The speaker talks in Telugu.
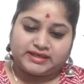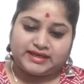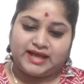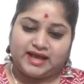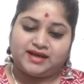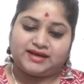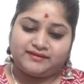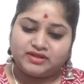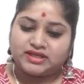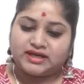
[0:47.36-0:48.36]
ఇక్కడ
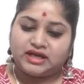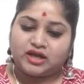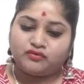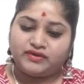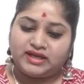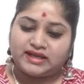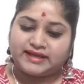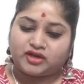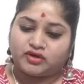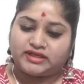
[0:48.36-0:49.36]
రేవంత్ రెడ్డి గారు
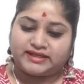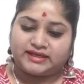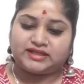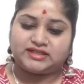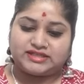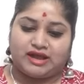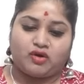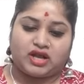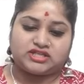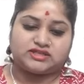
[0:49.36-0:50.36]
వీళ్ళకి ఎక్కువ టికెట్లు ఇచ్చే
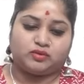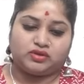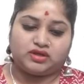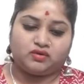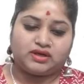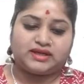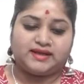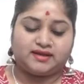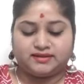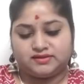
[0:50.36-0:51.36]
అవకాశం ఉందని కూడా
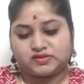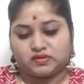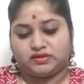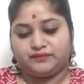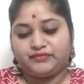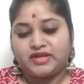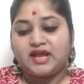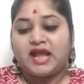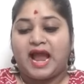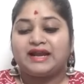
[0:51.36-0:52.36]
క్లియర్గా తెలుస్తుంది
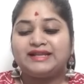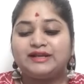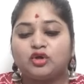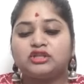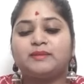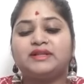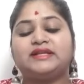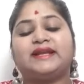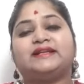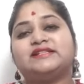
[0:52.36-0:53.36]
అండ్
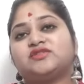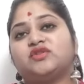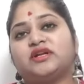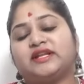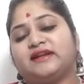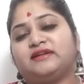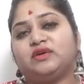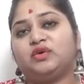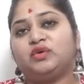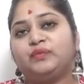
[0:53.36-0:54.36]
ఇంకొంతమందికి ఎట్లు ఇస్తున్నారు
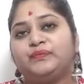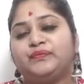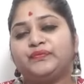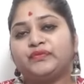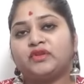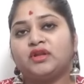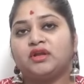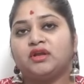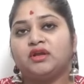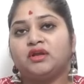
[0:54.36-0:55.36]
టికెట్లు
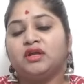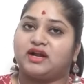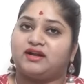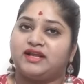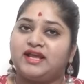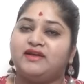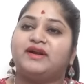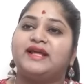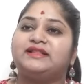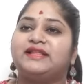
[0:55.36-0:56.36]
అంటే
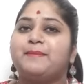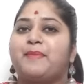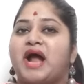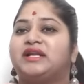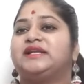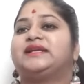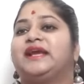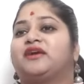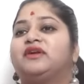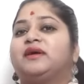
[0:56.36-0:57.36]
ఎవడైతే
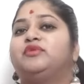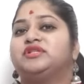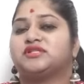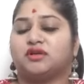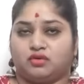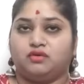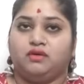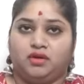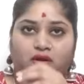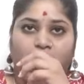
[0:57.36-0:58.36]
పార్టీకి ఎక్కువ డబ్బులు ఇస్తాడో
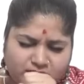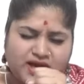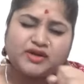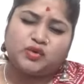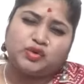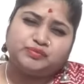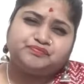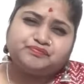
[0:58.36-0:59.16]
సుమారు